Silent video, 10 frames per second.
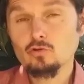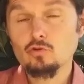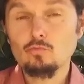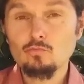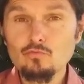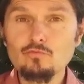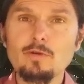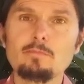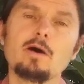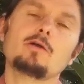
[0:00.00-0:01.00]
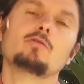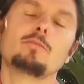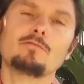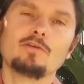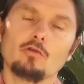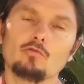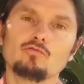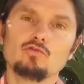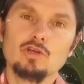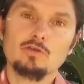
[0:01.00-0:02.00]
je ne pouvais pas ne pas faire de
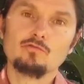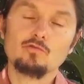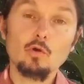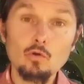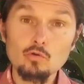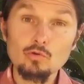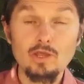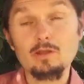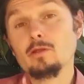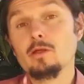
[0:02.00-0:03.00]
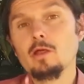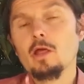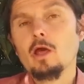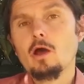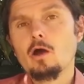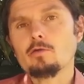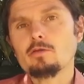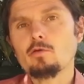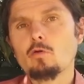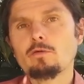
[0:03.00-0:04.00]
sujet sur le gluten. vous
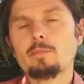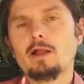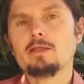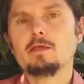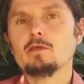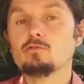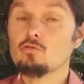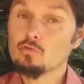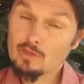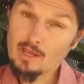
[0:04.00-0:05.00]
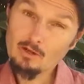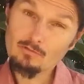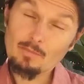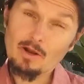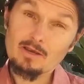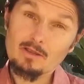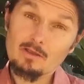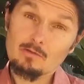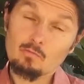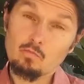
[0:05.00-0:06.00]
allez voir, on va parler du gluten, on va
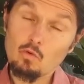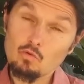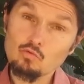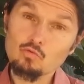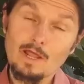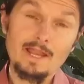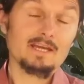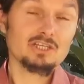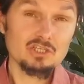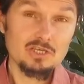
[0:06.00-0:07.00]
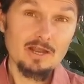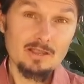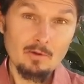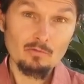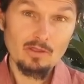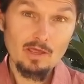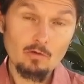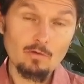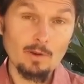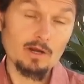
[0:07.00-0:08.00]
parler beaucoup d'allergies
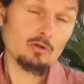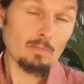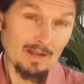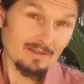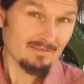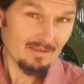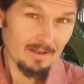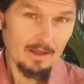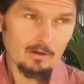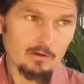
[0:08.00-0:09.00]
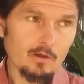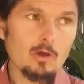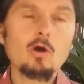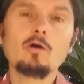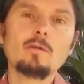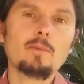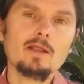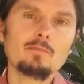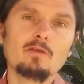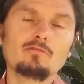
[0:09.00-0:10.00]
alimentaires, on va parler de maladies cœliaques, on va
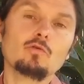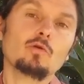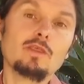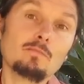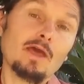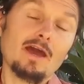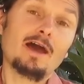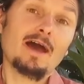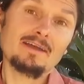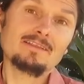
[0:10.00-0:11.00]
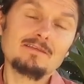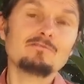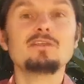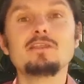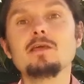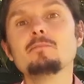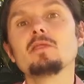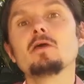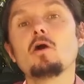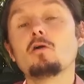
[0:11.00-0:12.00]
parler bien sûr d'hyperactivité.
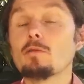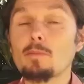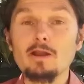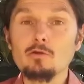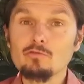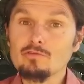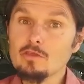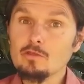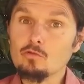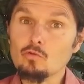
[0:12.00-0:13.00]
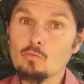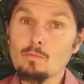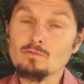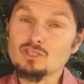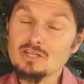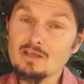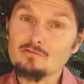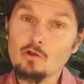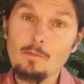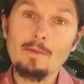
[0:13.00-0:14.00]
On va parler aussi de
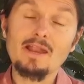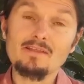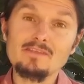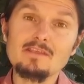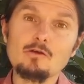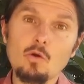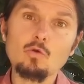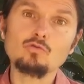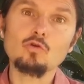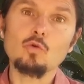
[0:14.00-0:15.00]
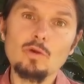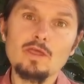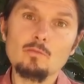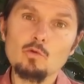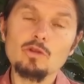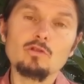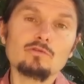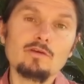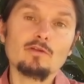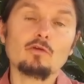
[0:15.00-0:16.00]
genèse de la maladie auto-immune. Et
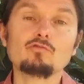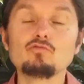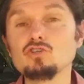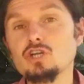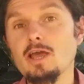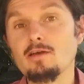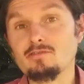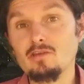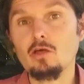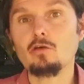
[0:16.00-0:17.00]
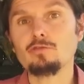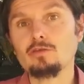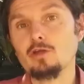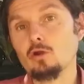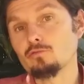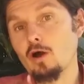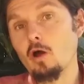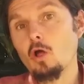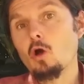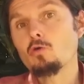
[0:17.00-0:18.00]
donc ça va être un sujet assez transversal. On va
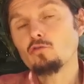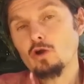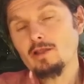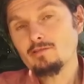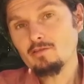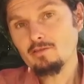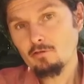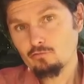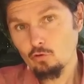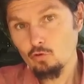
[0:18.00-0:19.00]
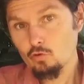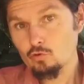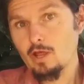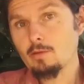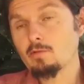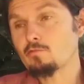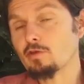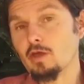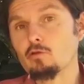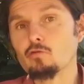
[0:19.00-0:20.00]
focaliser ça sur le gluten, mais vous
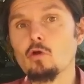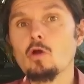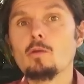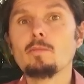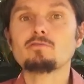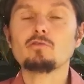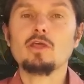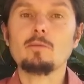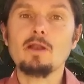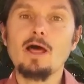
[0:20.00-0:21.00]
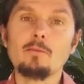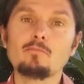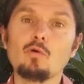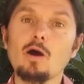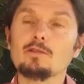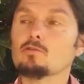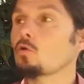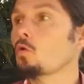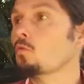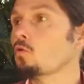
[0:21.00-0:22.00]
verrez que ben, ce thème-là pourra être
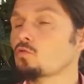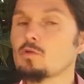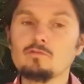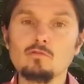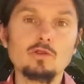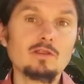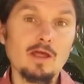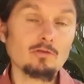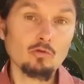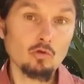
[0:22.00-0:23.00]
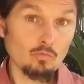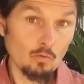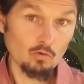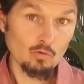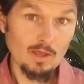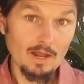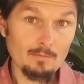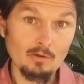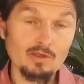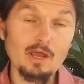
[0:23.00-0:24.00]
reproduit sur des tas d'autres produits
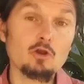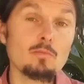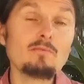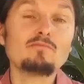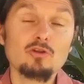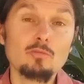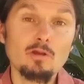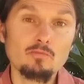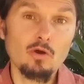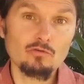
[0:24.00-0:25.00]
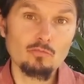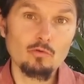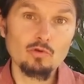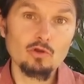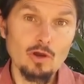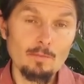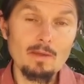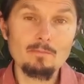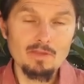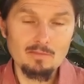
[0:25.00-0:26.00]
alimentaires et le même phénomène pourra se produire de la
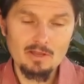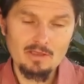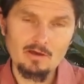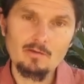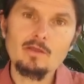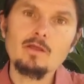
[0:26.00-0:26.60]
même manière.